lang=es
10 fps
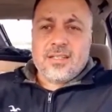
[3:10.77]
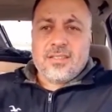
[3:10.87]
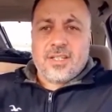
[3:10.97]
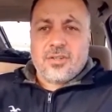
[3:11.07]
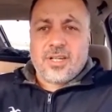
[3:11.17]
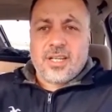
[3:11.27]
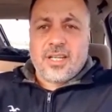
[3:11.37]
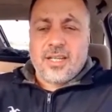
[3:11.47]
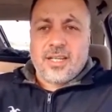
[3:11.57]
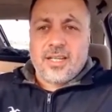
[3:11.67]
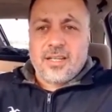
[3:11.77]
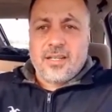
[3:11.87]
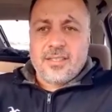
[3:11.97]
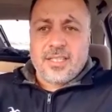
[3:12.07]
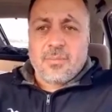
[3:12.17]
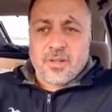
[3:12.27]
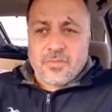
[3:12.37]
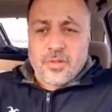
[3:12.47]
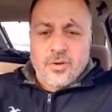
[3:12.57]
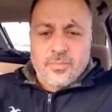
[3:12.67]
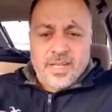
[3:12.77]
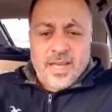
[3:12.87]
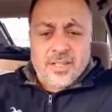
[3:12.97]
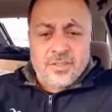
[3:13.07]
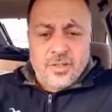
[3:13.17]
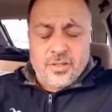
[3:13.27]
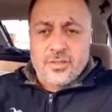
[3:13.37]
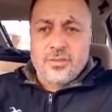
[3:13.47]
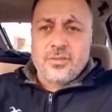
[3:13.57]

sino que siempre fui un hombre de acción,